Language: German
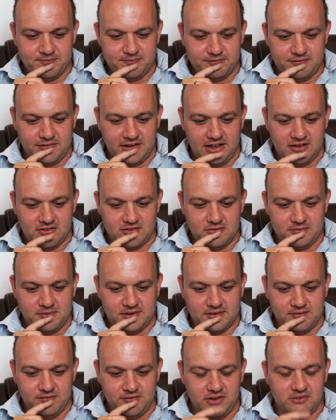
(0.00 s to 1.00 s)
Wann hast du
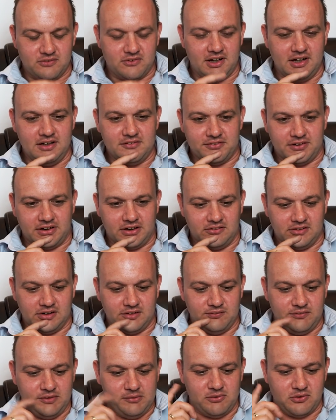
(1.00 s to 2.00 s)
mit den Videos angefangen
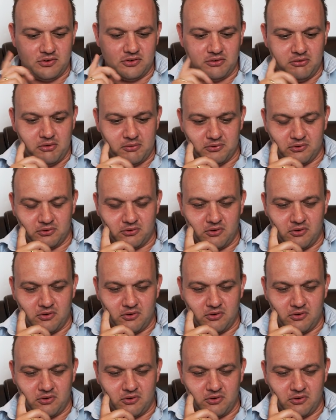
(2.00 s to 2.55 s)
oder wie bist du da überhaupt zu